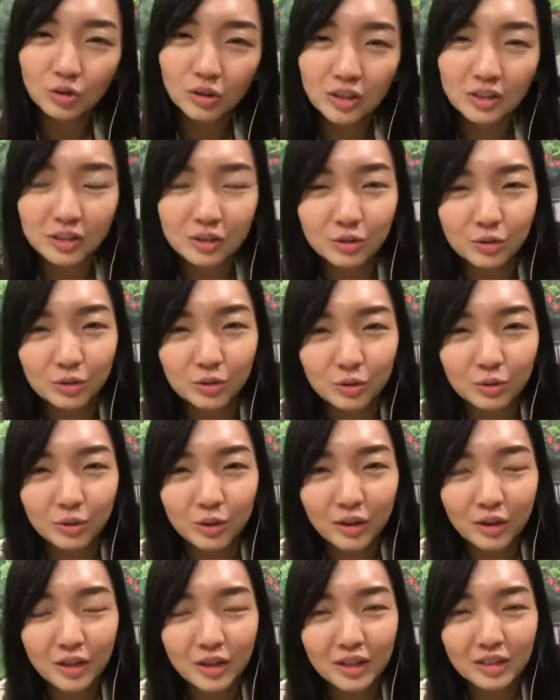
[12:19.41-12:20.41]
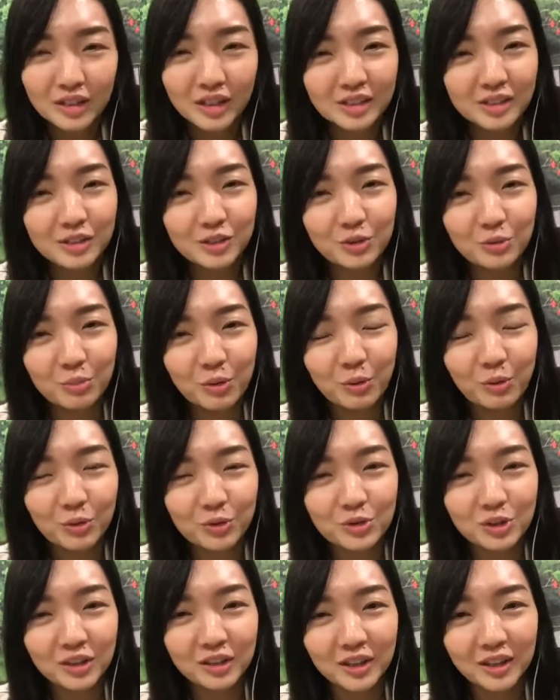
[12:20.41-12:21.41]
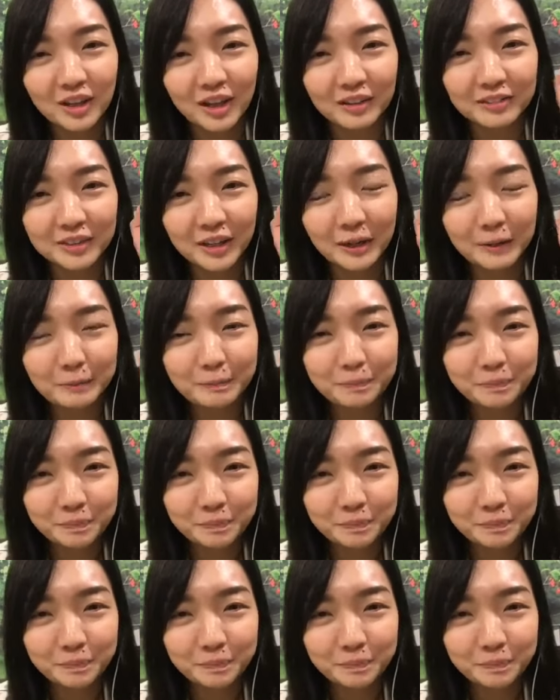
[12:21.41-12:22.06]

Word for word: 但是这，但是这么我觉得好像，